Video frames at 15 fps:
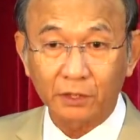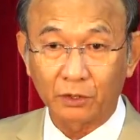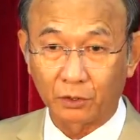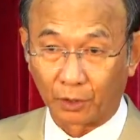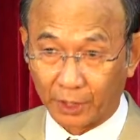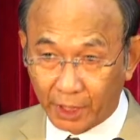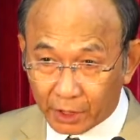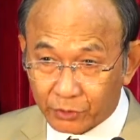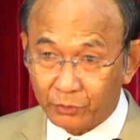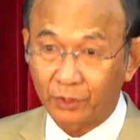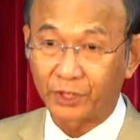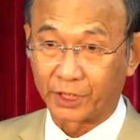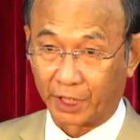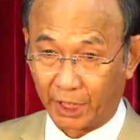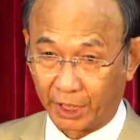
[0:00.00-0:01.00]
của Đức Chúa
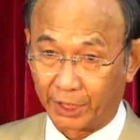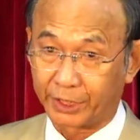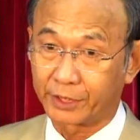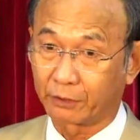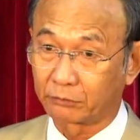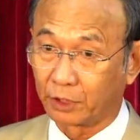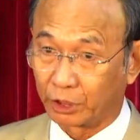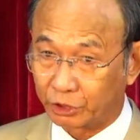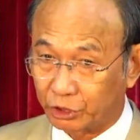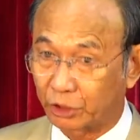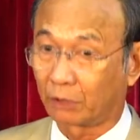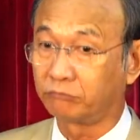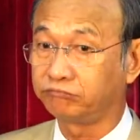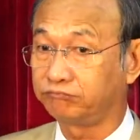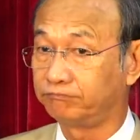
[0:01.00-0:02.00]
Trời trong đời
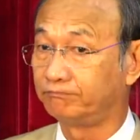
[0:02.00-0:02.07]
sống.